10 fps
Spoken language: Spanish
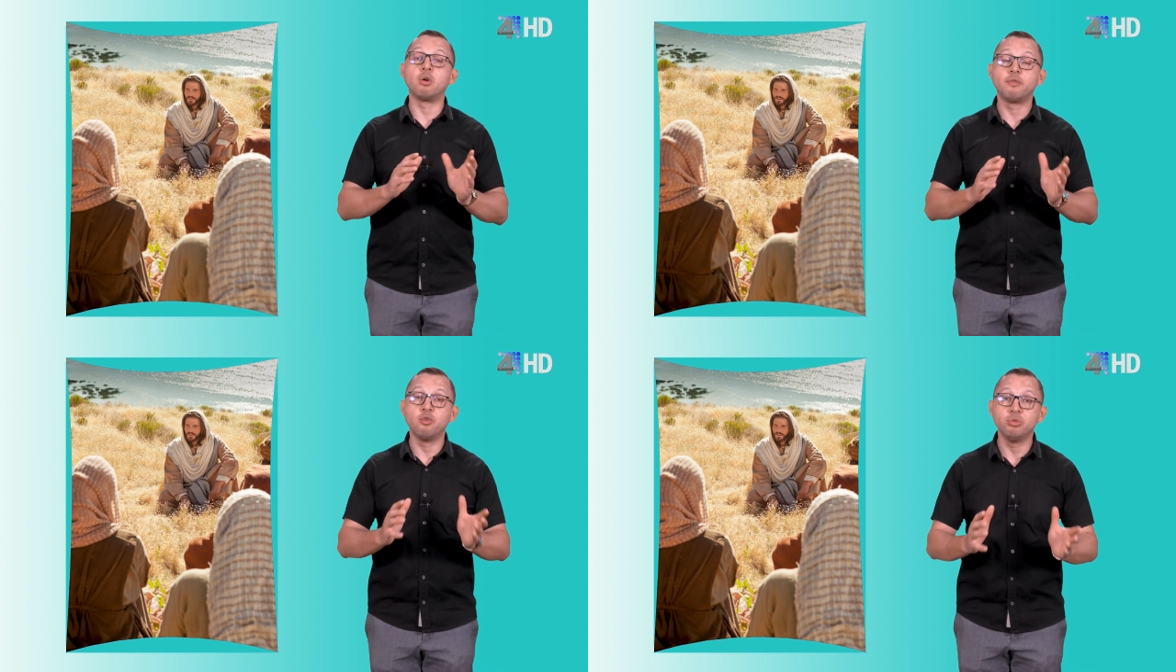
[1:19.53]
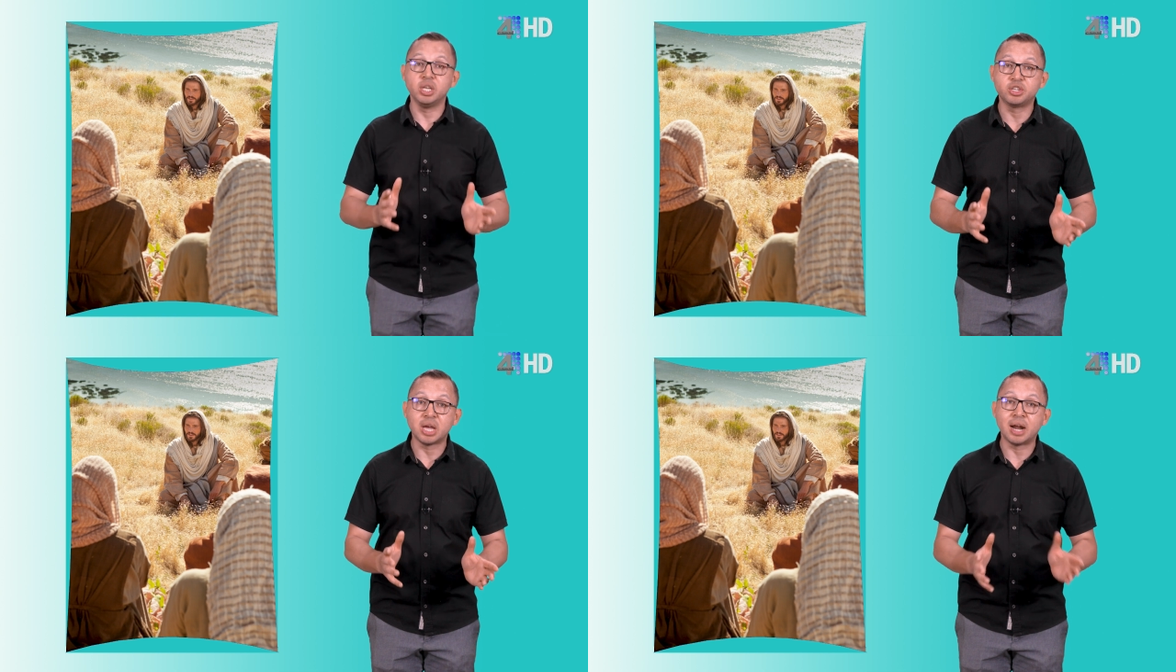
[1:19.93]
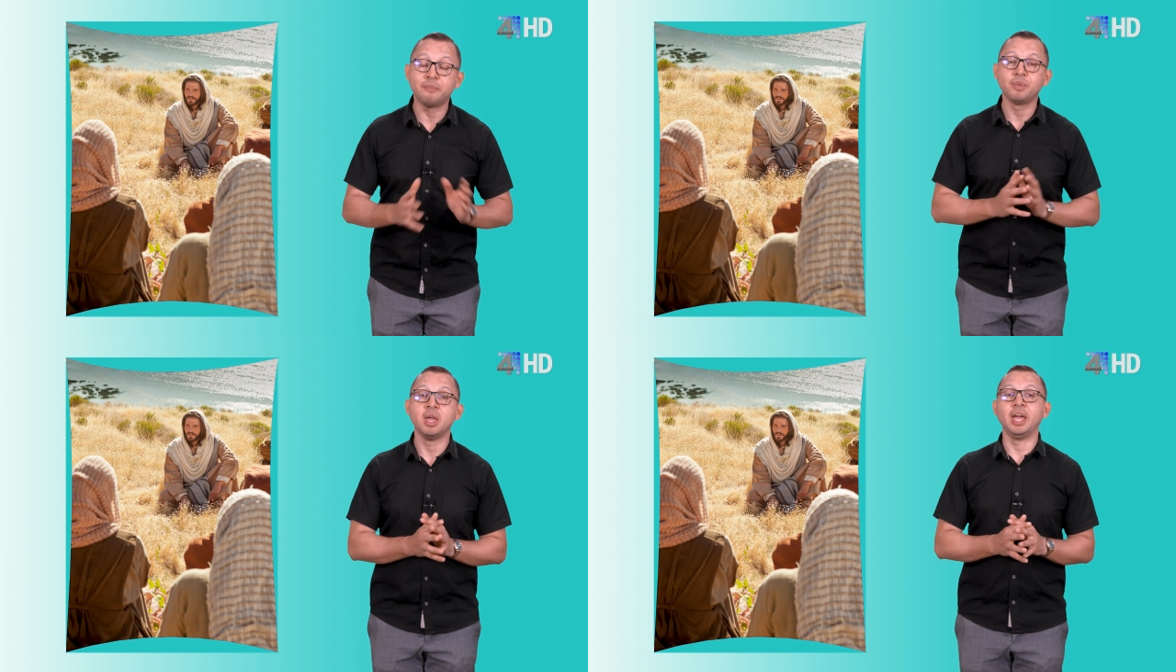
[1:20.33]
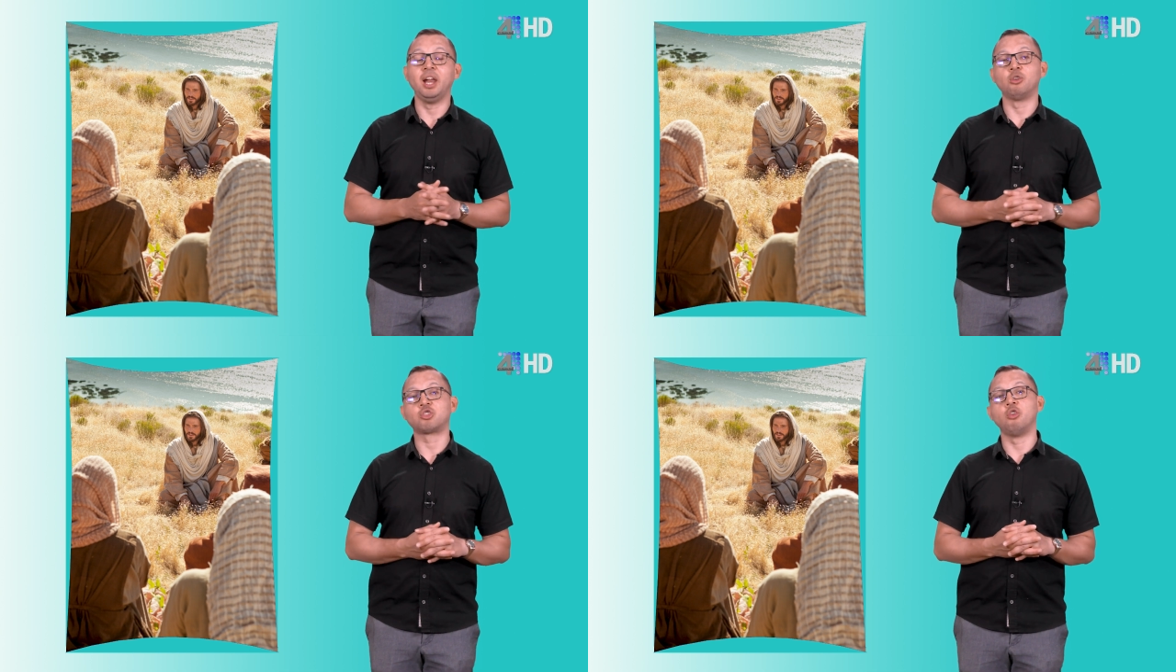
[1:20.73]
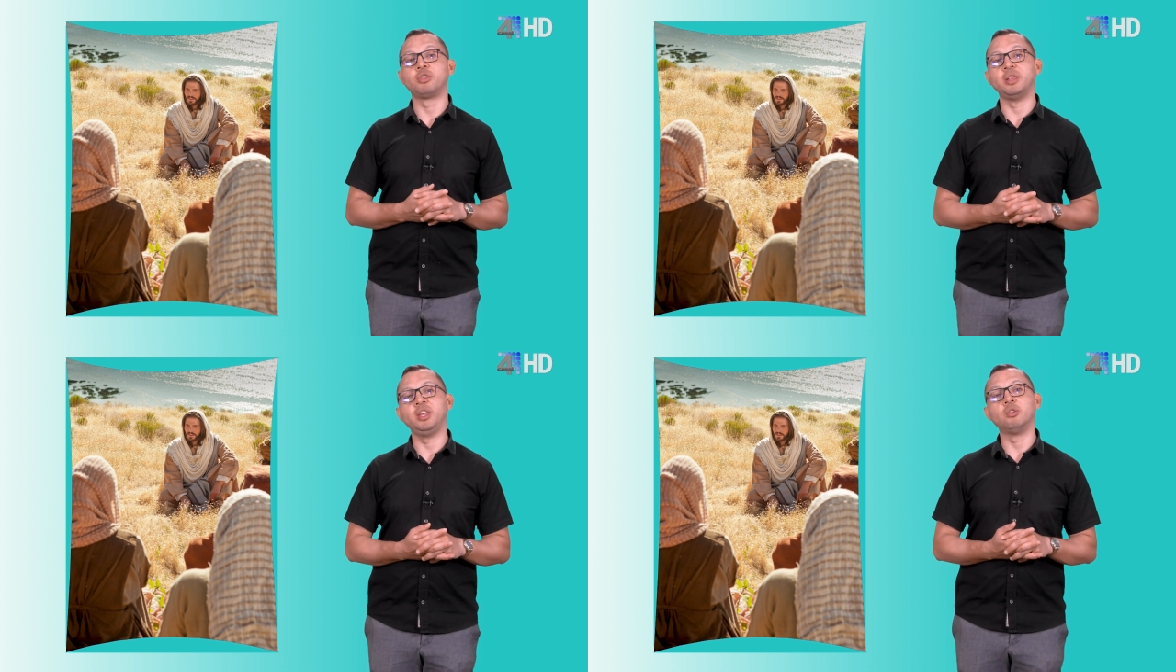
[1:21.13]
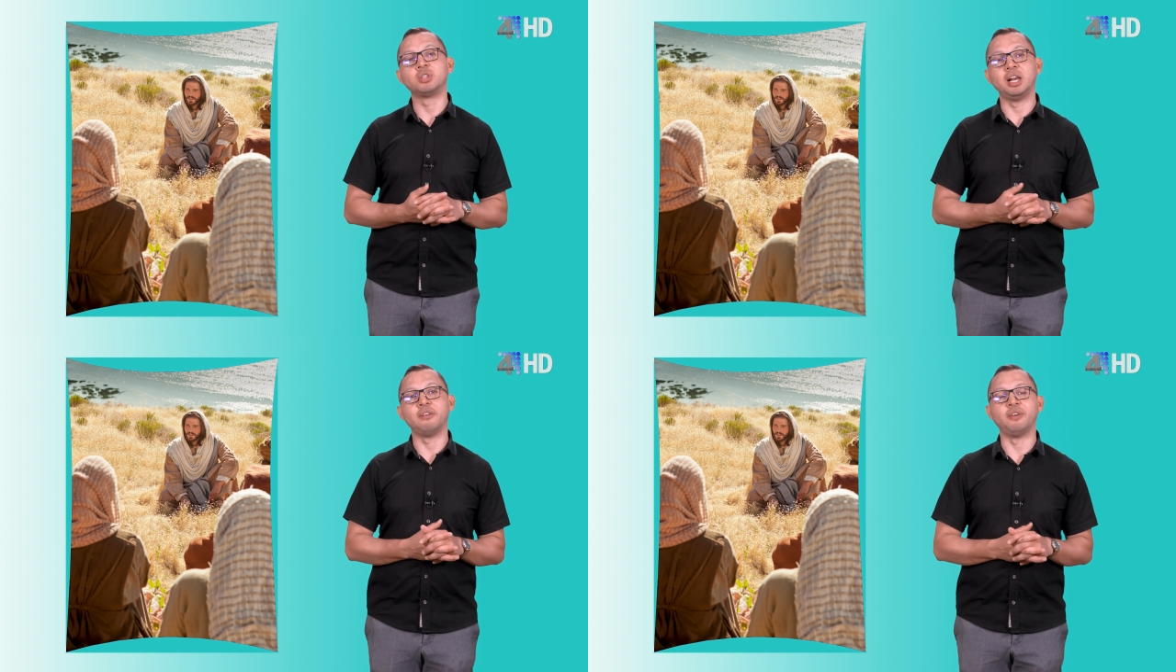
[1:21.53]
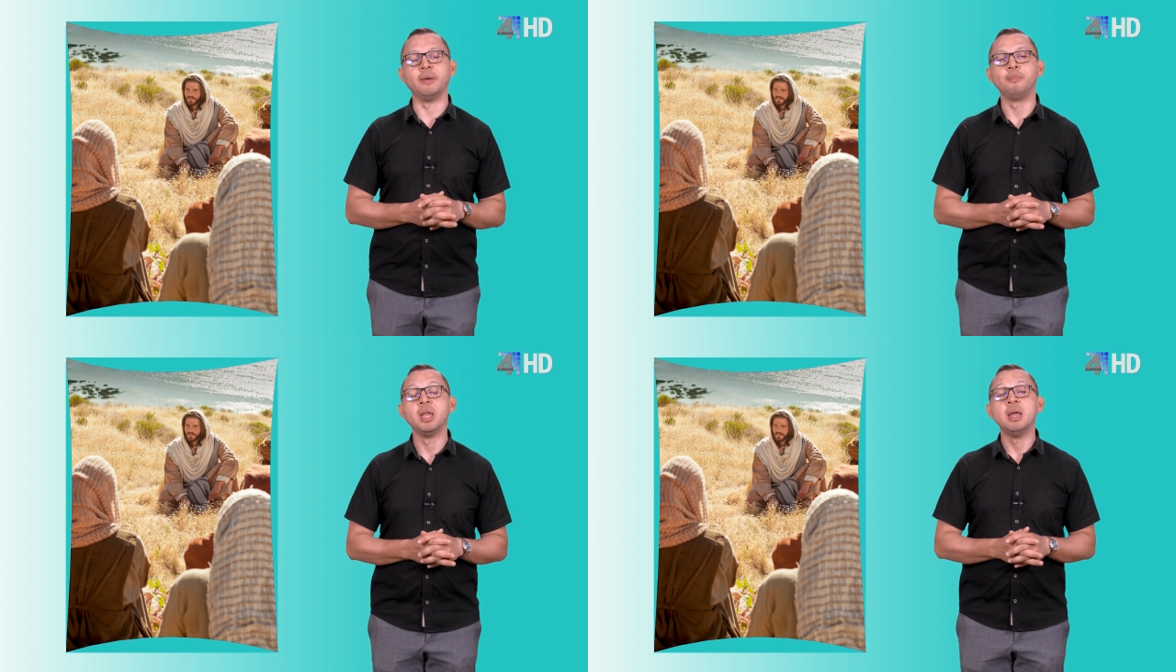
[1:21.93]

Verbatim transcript: profundizar en los contenidos de la fe.